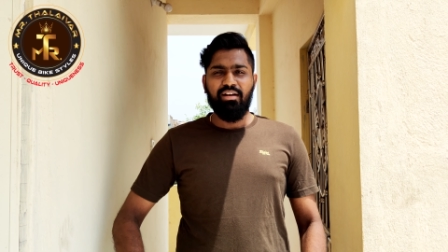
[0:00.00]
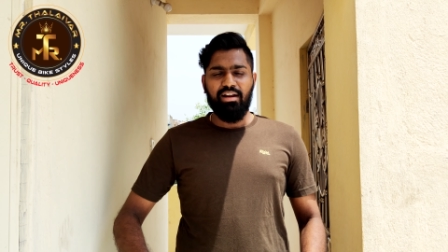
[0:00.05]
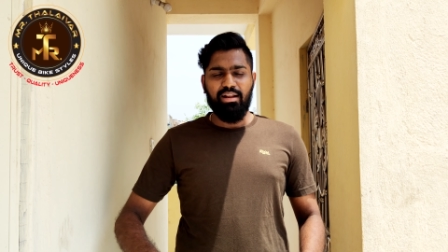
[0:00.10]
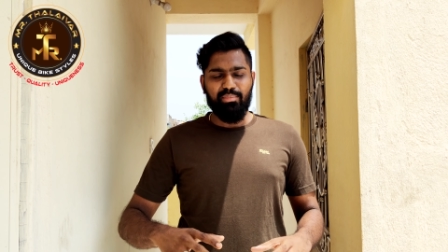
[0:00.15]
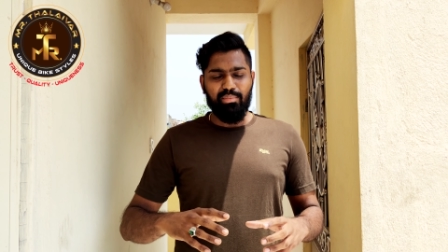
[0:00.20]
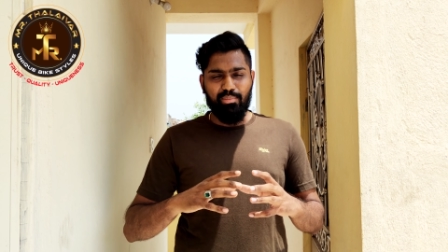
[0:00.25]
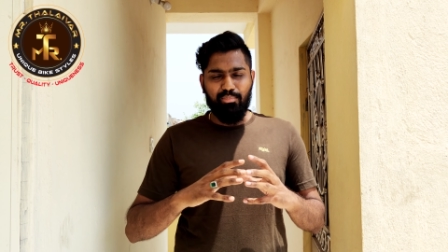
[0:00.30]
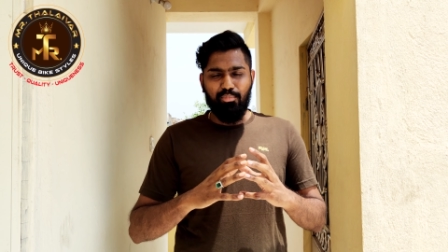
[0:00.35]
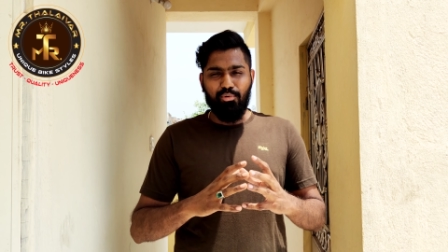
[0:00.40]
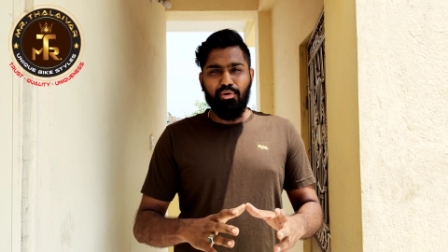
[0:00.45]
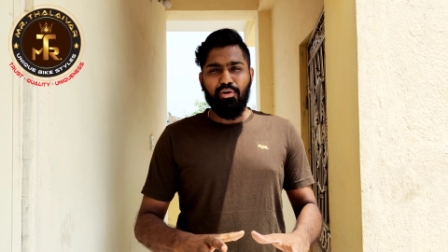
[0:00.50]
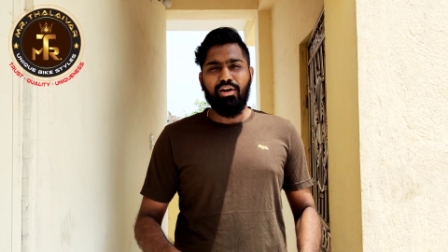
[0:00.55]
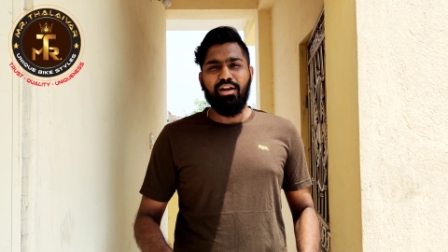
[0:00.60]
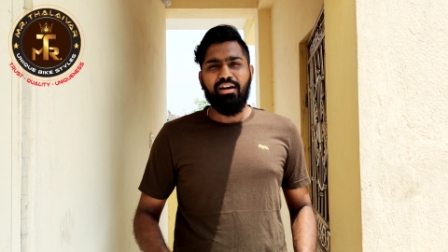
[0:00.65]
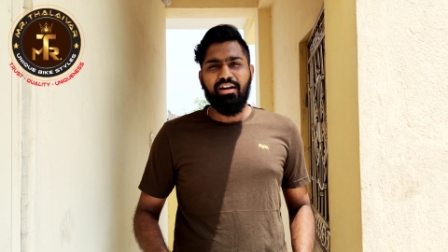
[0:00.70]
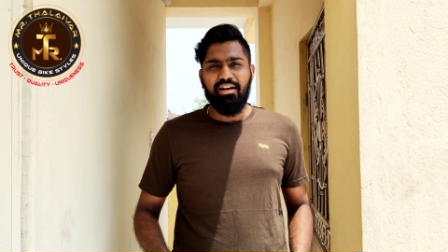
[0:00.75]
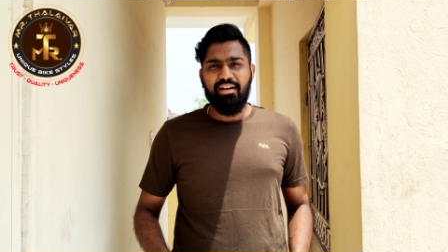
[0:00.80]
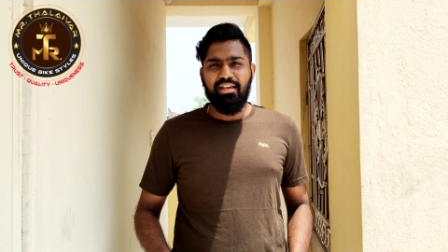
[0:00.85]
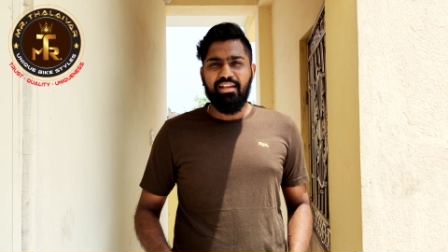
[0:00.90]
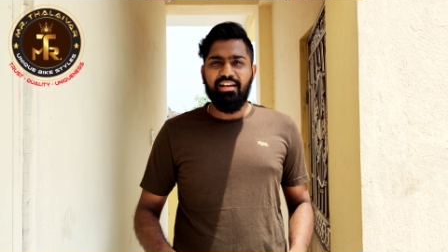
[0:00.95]
நம்ம
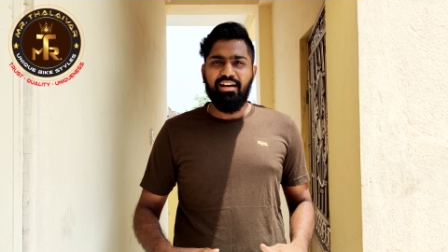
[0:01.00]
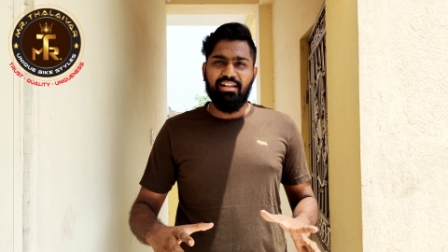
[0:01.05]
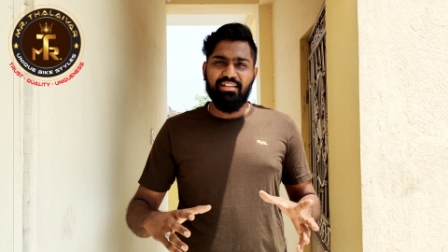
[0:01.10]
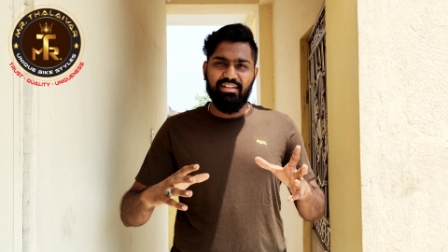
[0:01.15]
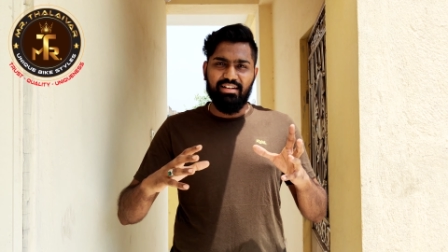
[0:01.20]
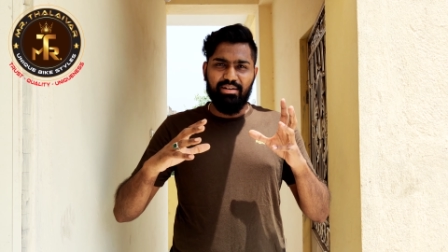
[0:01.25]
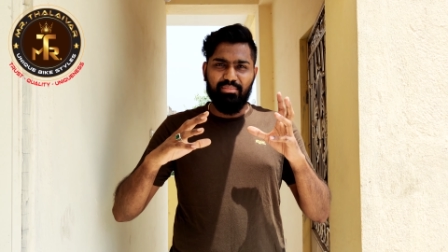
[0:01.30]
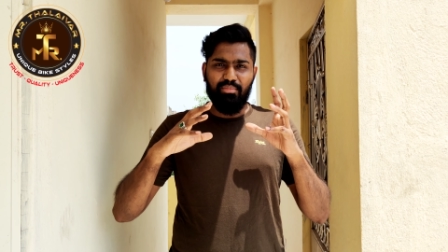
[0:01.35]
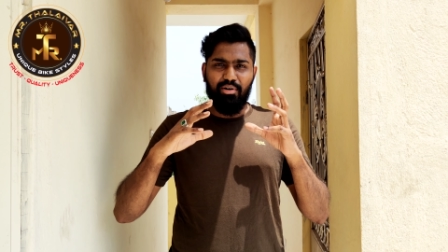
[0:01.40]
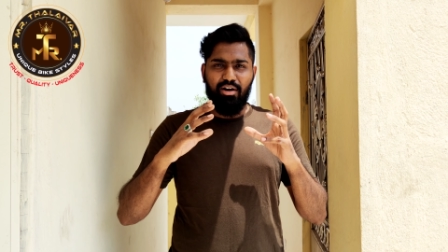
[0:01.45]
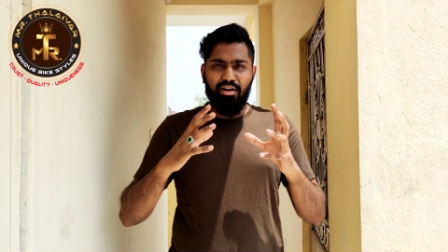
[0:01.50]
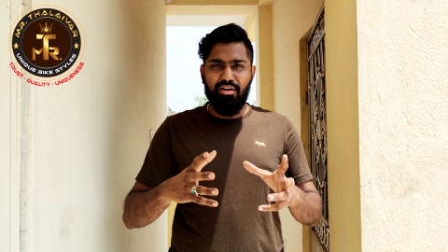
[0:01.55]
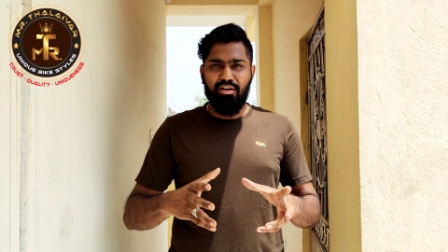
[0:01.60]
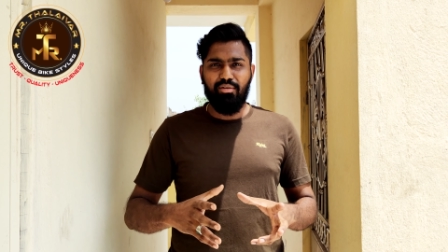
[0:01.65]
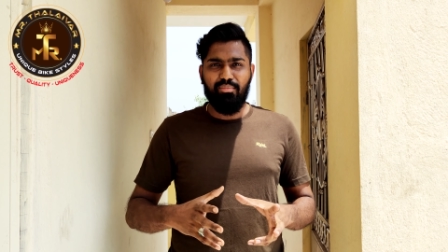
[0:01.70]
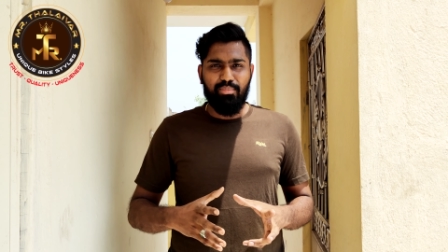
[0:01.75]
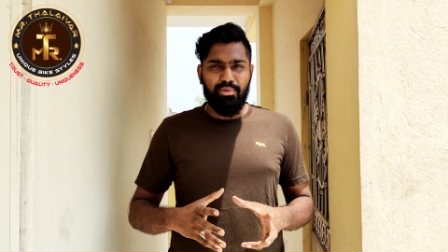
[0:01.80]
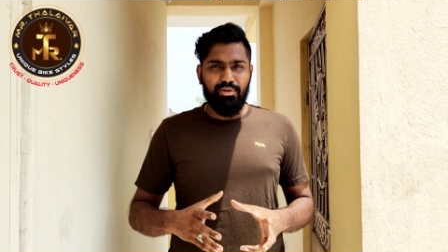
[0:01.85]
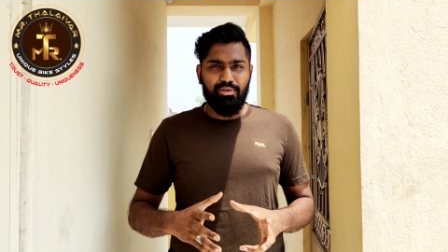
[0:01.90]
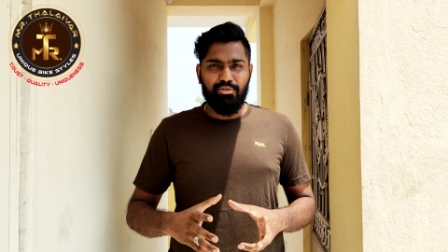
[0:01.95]
போராடி அதை நம்ம
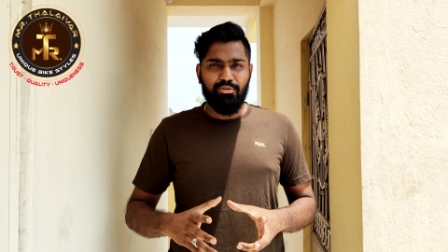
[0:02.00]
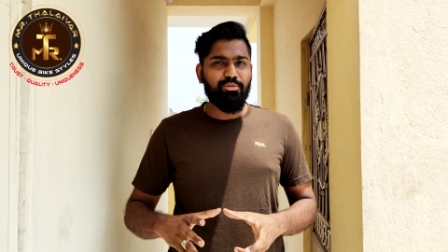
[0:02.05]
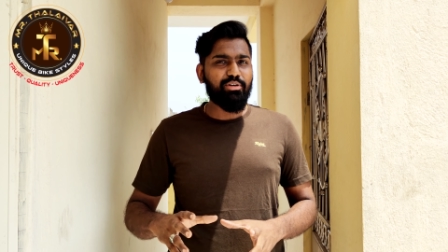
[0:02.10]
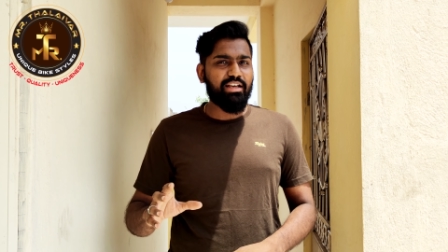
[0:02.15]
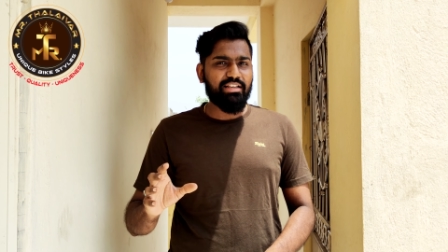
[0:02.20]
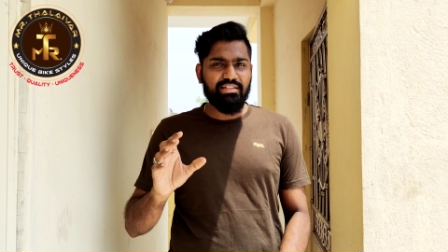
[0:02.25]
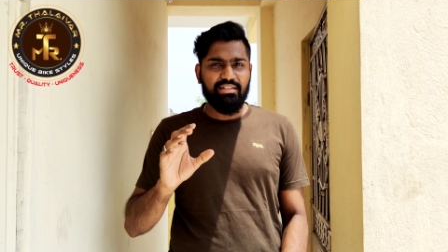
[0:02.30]
ஆர்டர் பண்ணிட்டோம்